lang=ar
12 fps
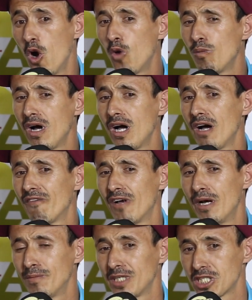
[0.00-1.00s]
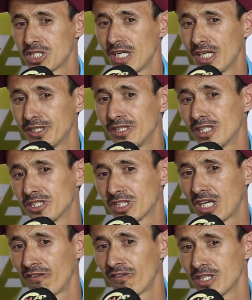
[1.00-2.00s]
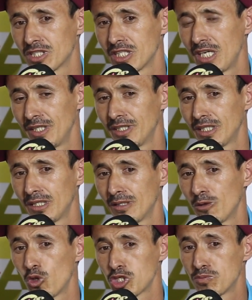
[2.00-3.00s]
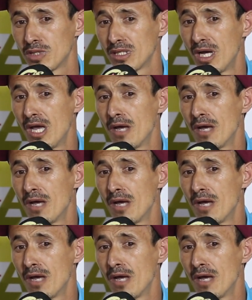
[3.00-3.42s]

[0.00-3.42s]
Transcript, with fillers: وما فهمناش هاد الناس كيفاش يعني واش ما